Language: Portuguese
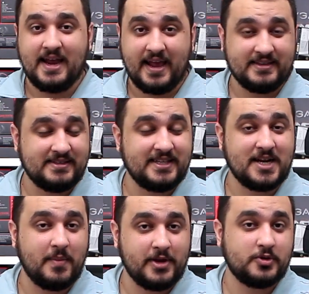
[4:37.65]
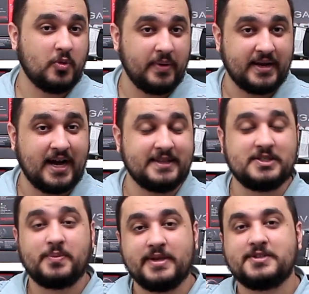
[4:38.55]
é extremamente complicada,
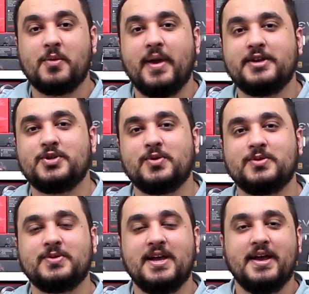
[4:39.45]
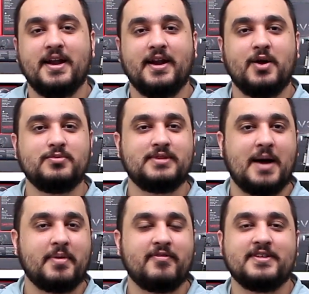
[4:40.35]
especialmente quando não
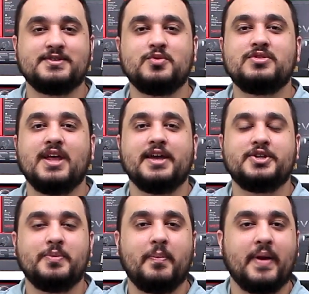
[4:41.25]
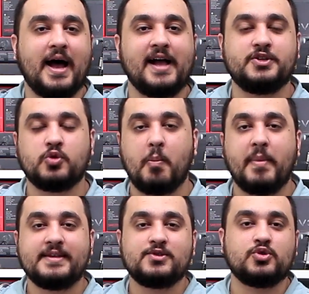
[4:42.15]
dá para fazer um teste prático,
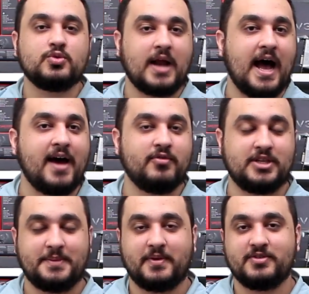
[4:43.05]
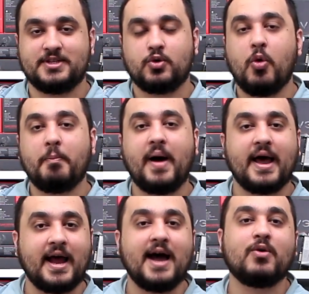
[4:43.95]
mensurável, que dá para você
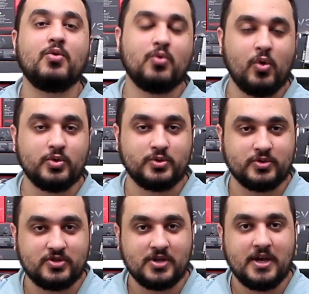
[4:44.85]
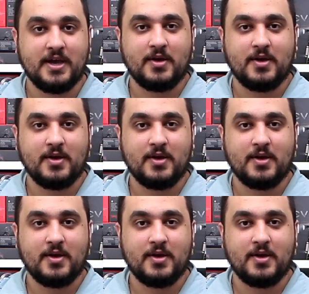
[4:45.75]
comparar com outros